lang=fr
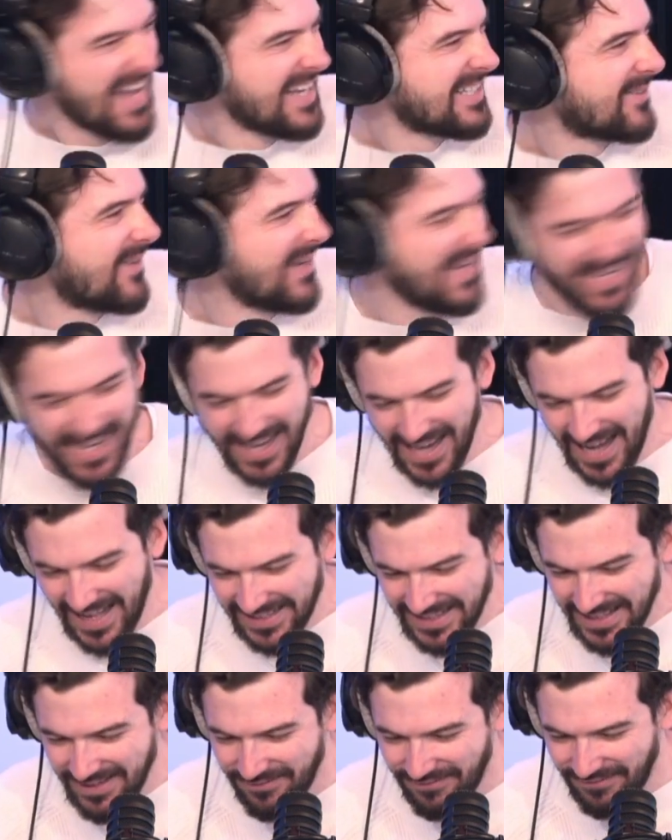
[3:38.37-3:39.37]
Soyez
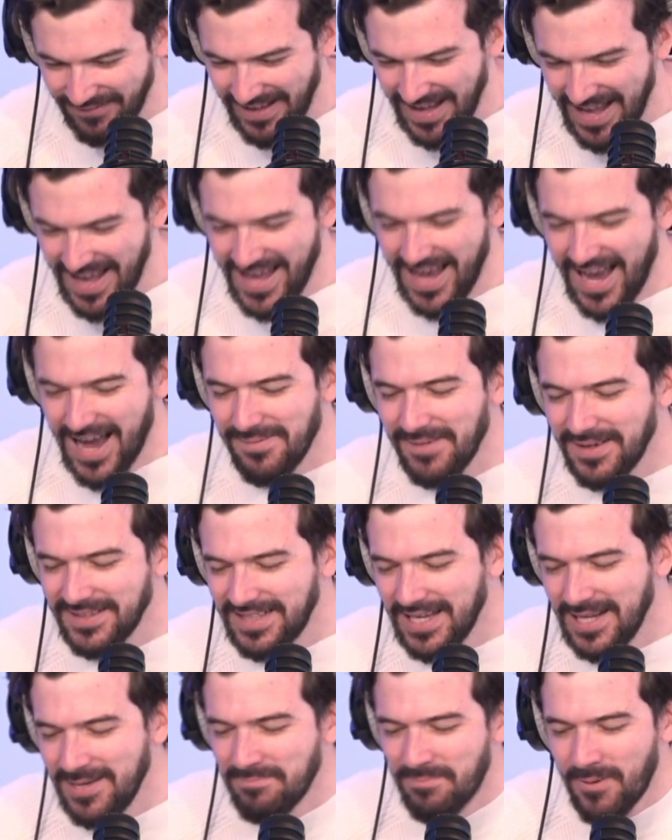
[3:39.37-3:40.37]
créatifs.
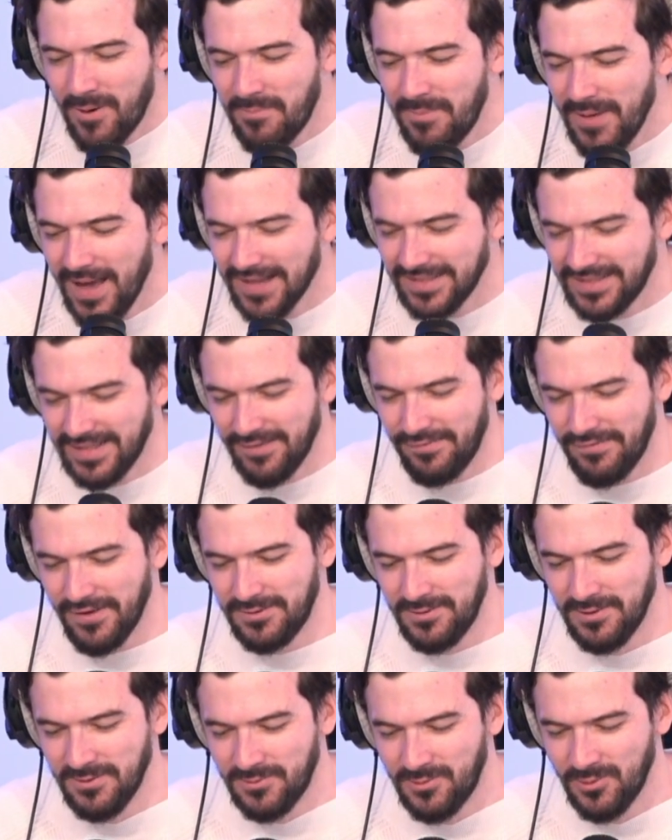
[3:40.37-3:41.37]
Ramasser une pampère, c'est
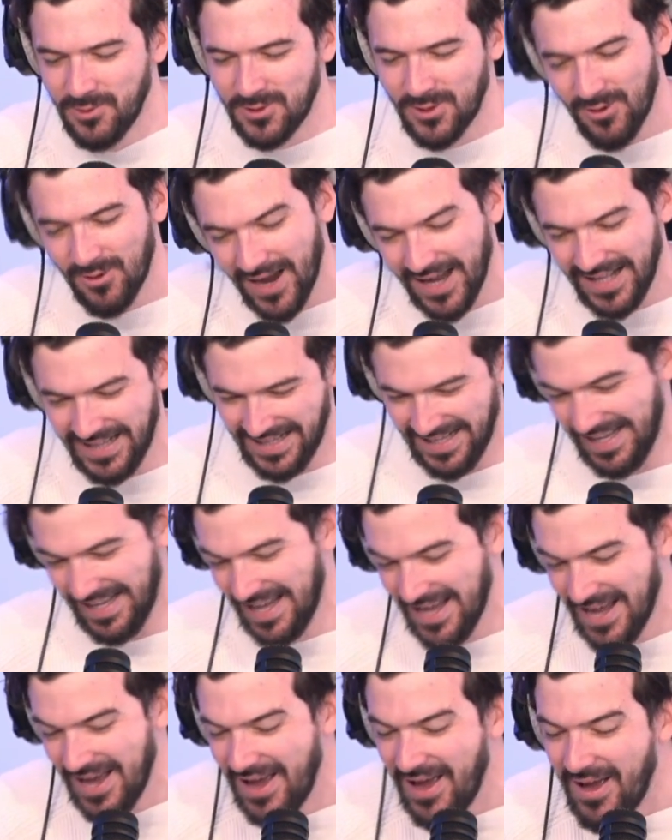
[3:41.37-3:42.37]
faites une couche lorraine.
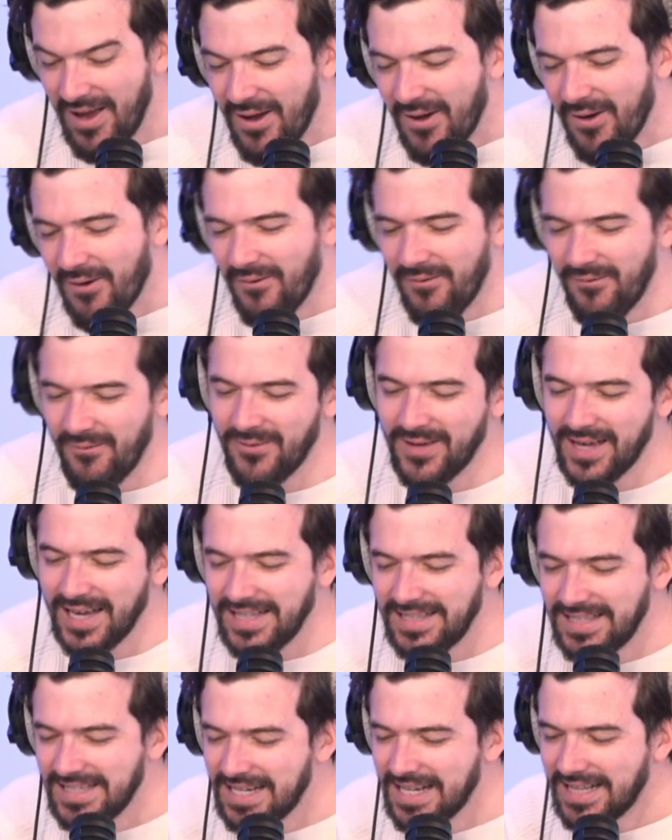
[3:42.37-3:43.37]
Hmm. On
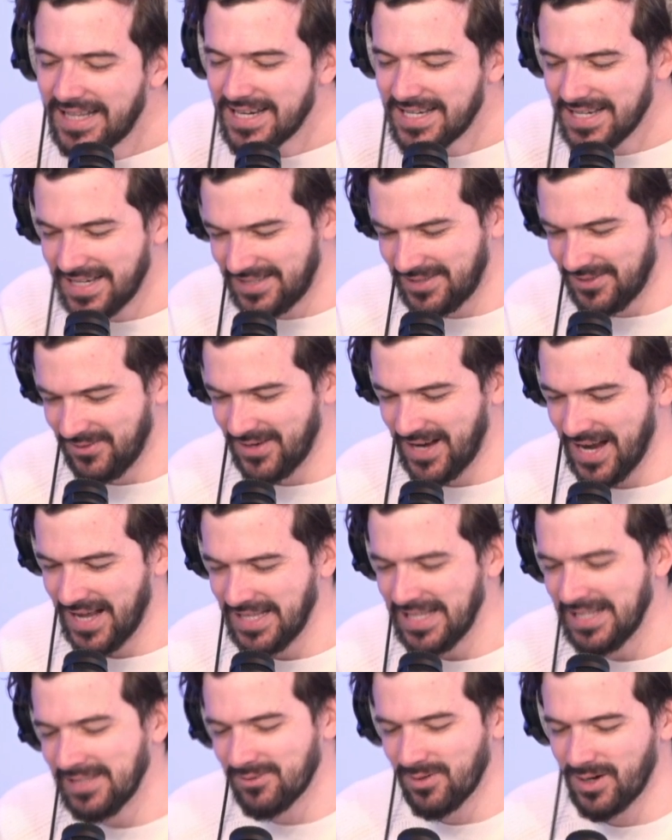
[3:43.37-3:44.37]
critique les déjections
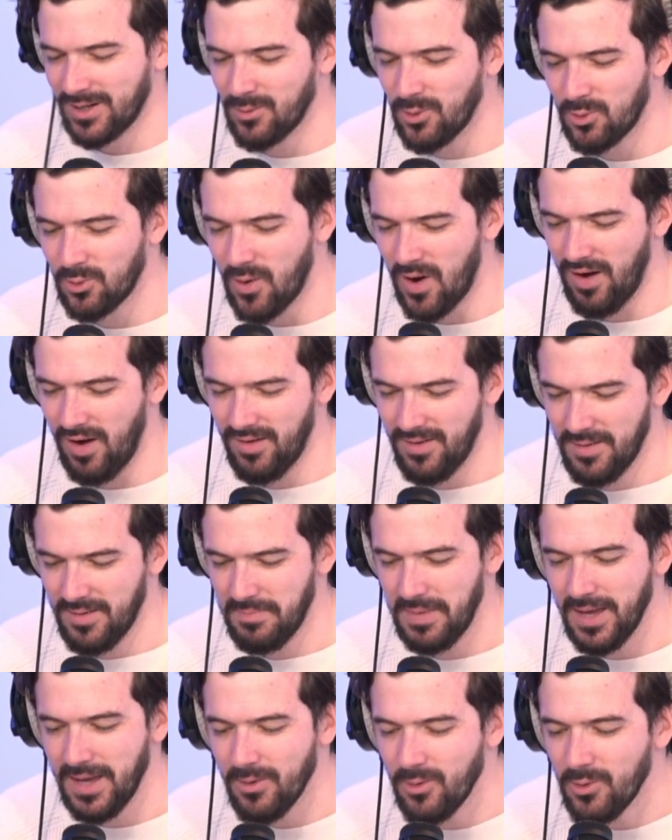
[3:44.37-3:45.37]
canines sur les trottoirs,
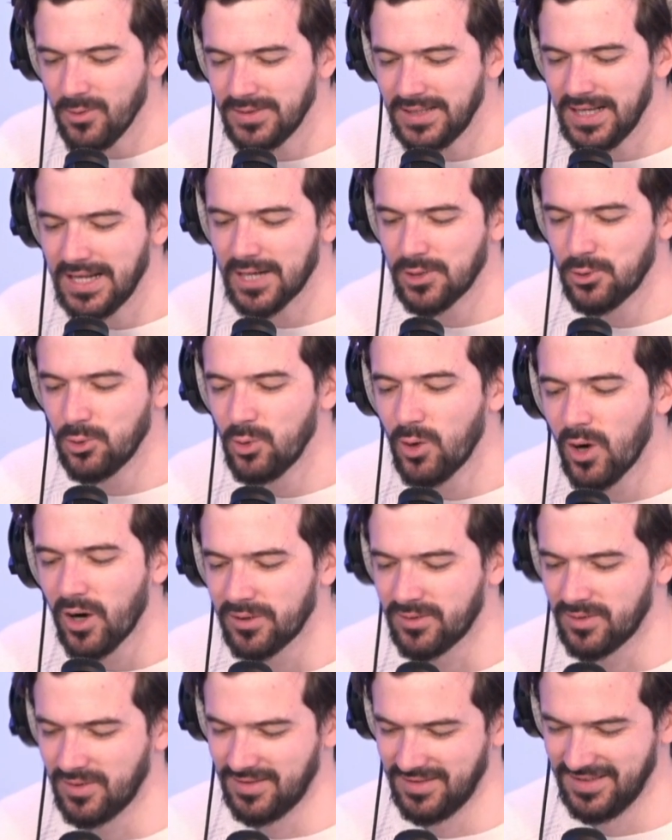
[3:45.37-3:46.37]
mais osez la
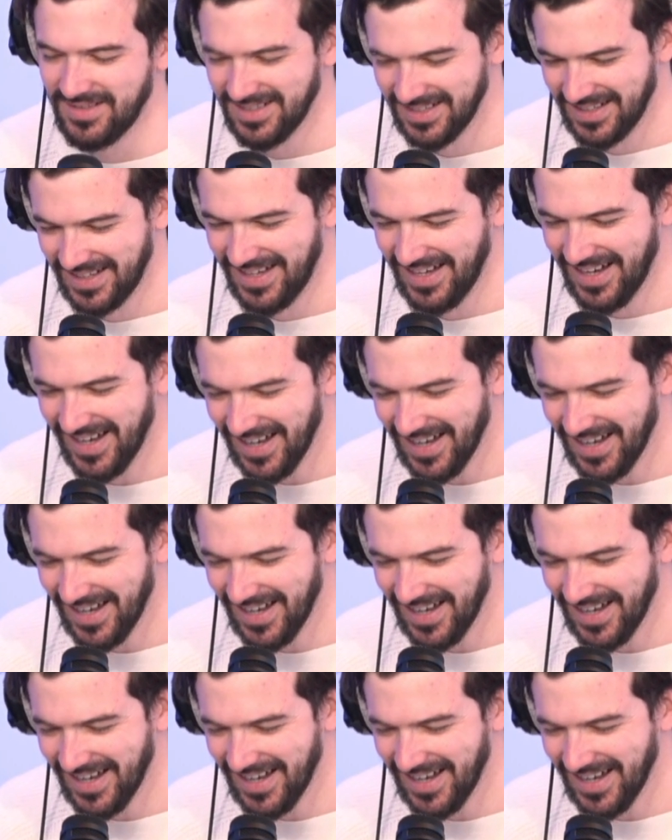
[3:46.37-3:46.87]
choucroute. Oh ah non.